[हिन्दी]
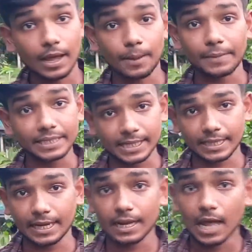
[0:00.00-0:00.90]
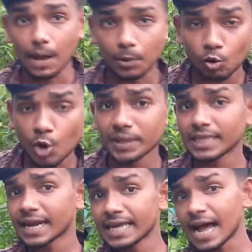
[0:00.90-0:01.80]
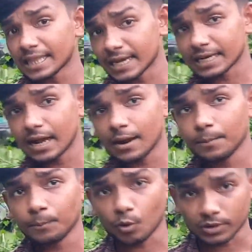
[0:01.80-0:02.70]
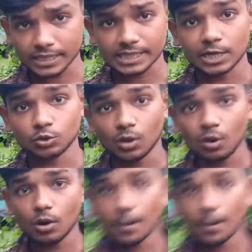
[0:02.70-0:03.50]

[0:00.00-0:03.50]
आ, मिल जाते हैं आपको कोई भी तरह की अनार का पौधा चाहे तो